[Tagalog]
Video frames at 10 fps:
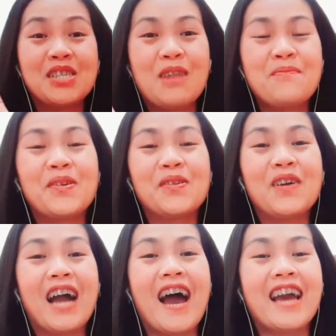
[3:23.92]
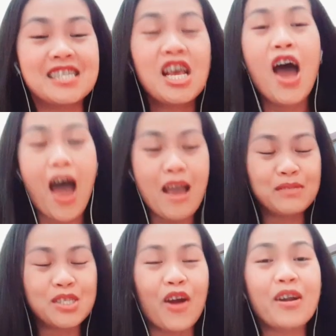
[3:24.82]
yung cellphone ko guys.
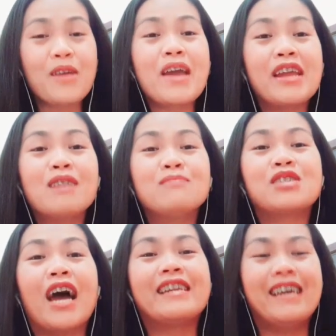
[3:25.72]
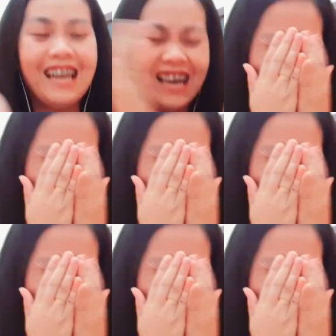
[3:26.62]
I'm sorry BNM channel.